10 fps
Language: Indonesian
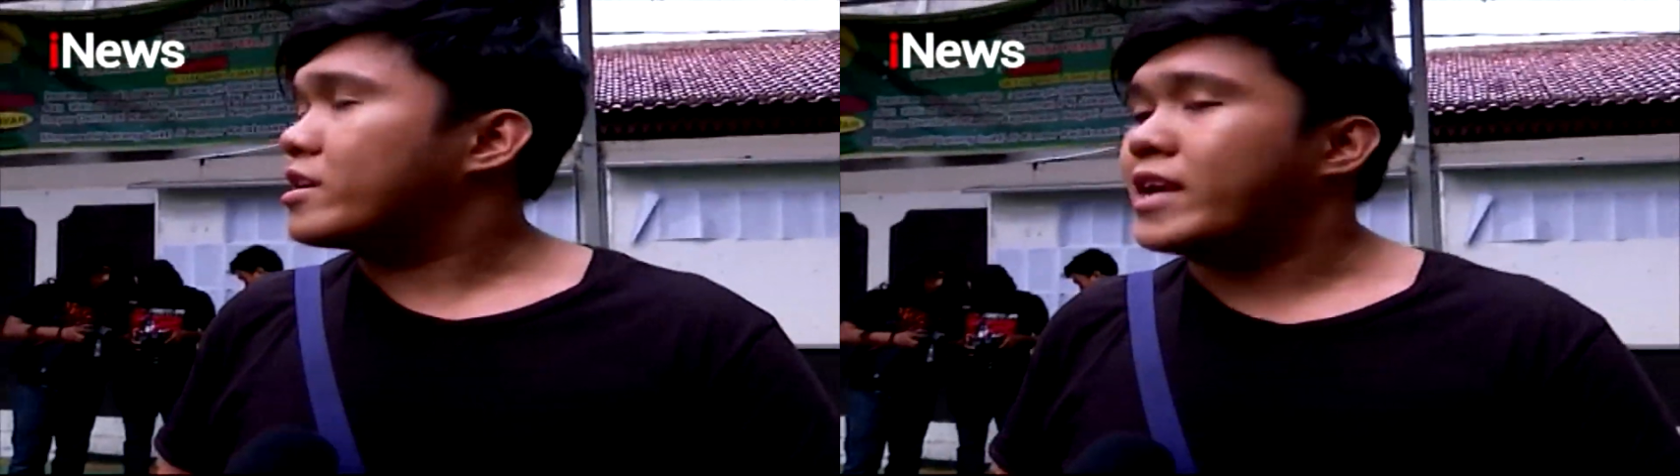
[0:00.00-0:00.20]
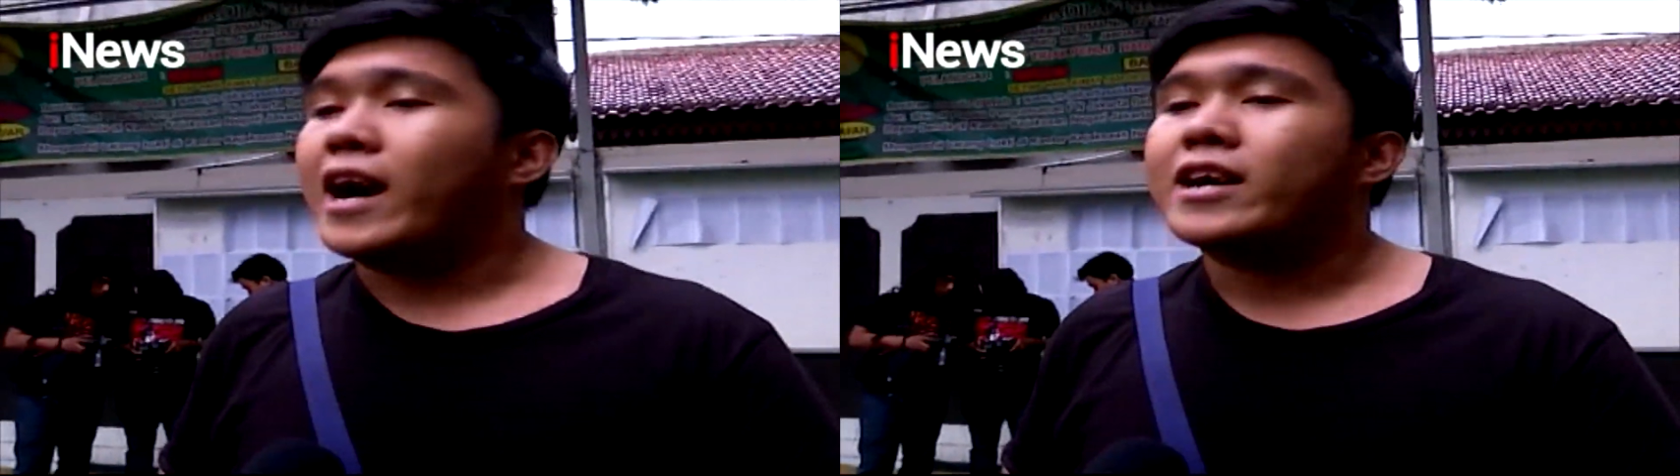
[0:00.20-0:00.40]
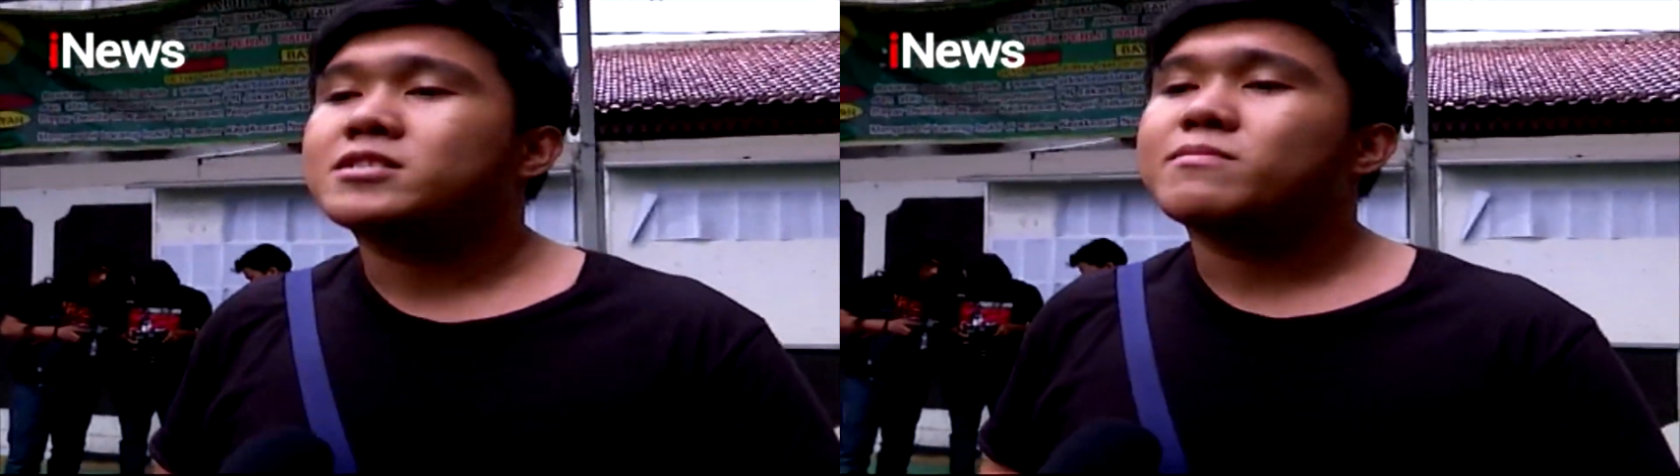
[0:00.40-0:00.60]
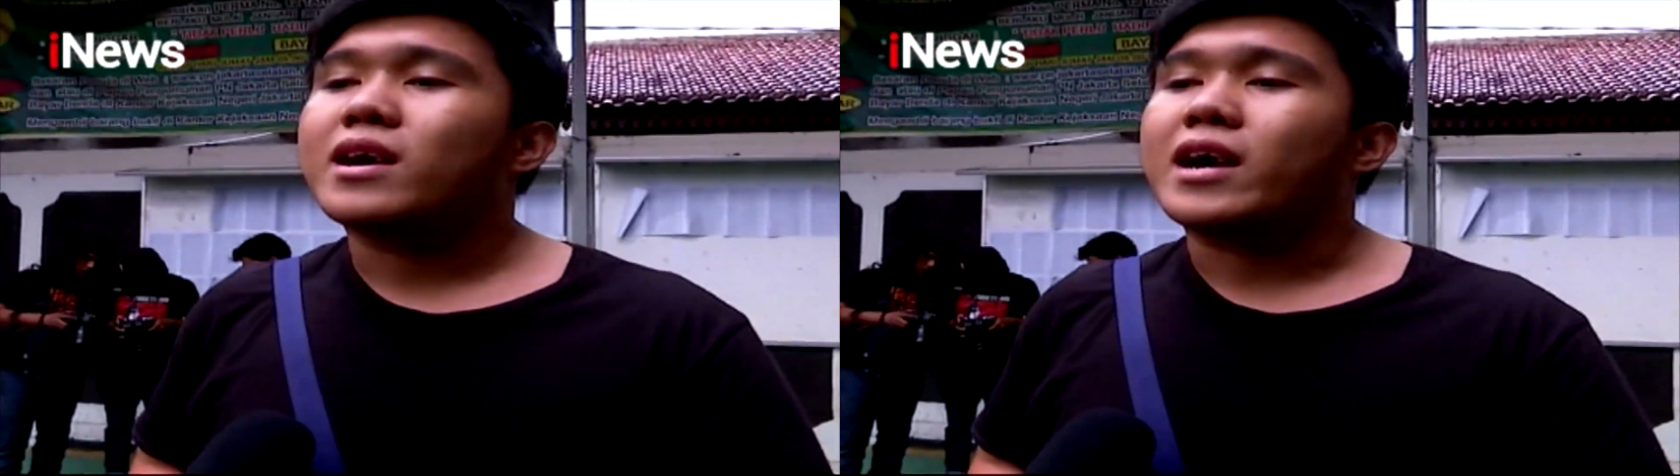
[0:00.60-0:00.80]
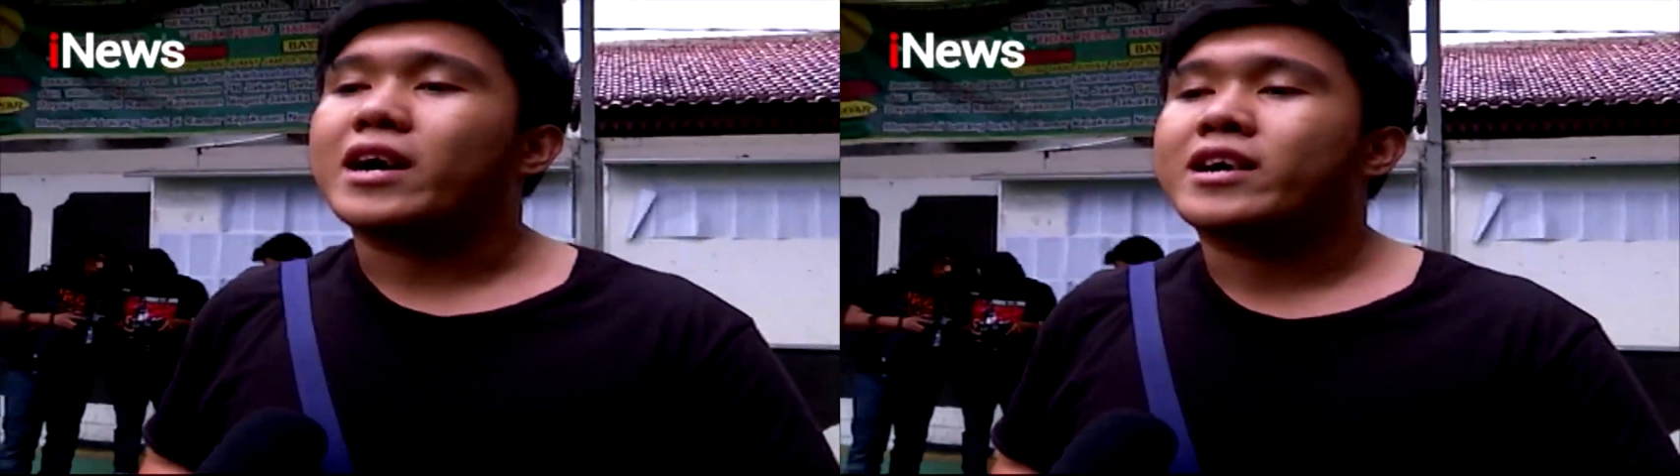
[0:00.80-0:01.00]
nangis
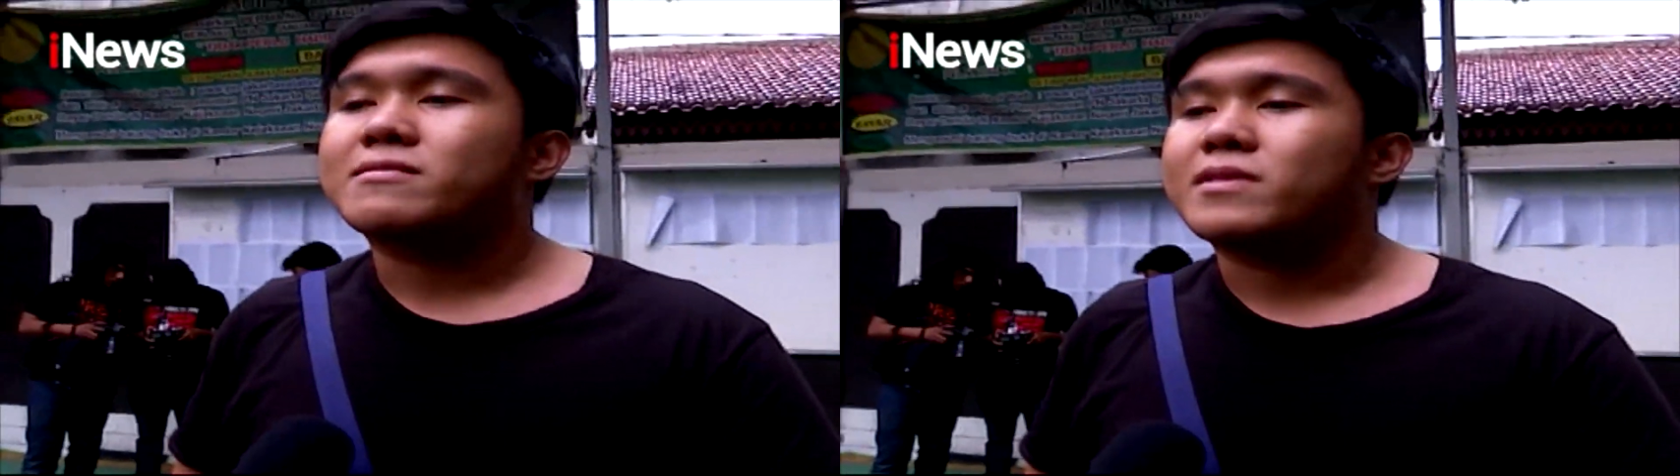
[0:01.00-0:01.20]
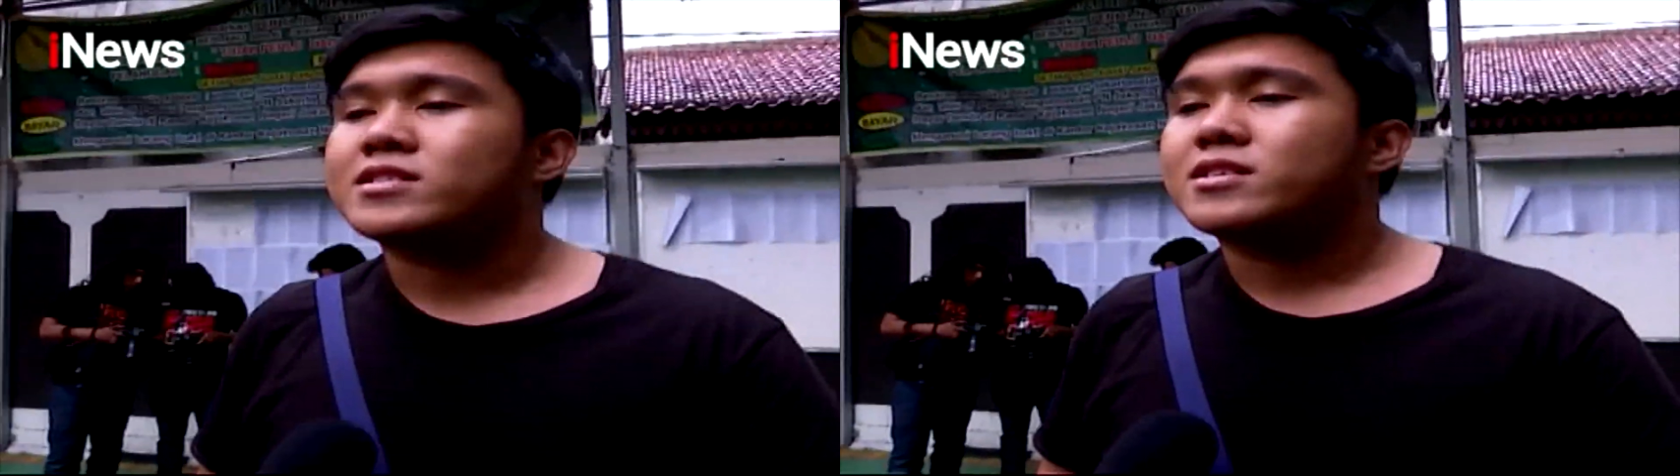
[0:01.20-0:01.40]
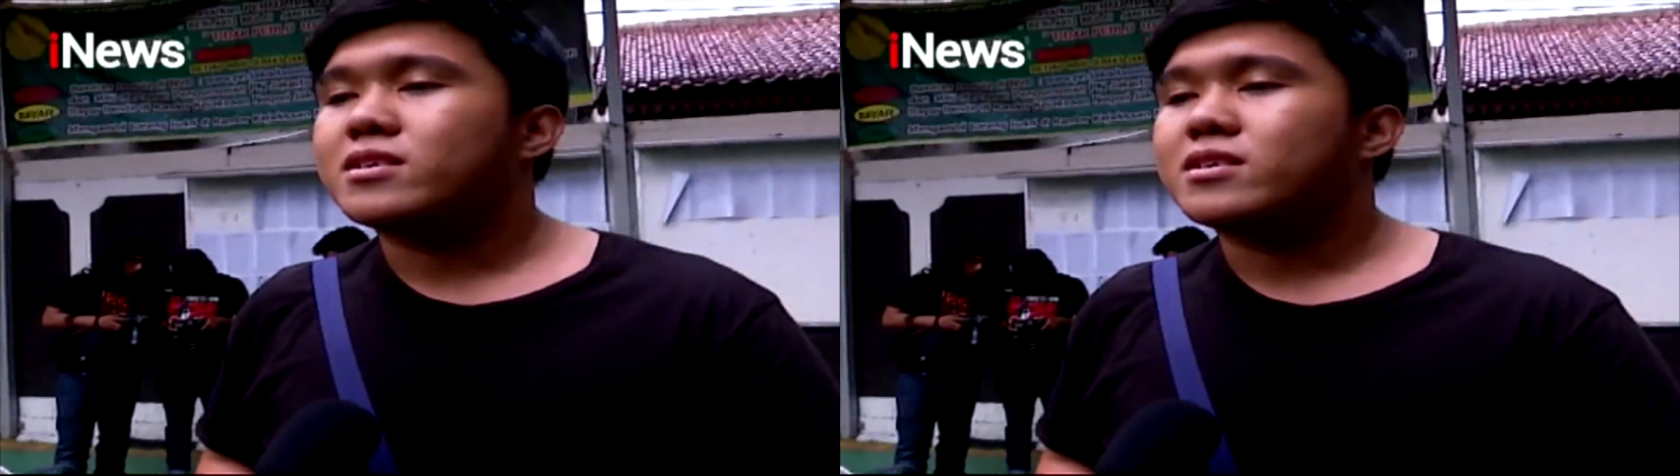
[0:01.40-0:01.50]
nggak kaget pasti